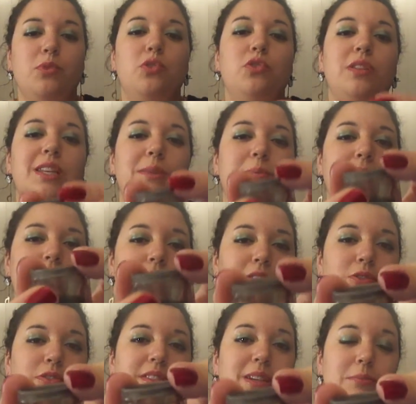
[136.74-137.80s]
tenez bien
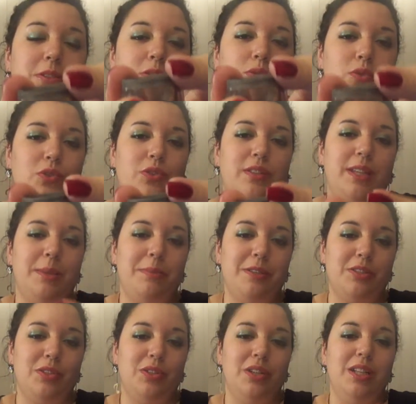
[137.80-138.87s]
le tamis sur le côté
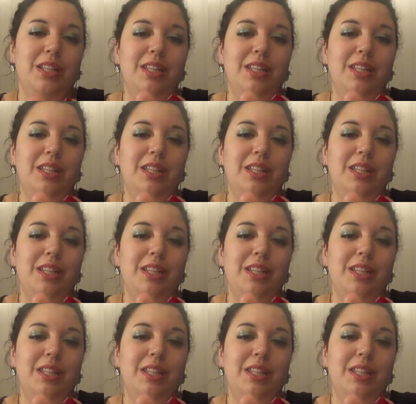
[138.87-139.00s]
parce que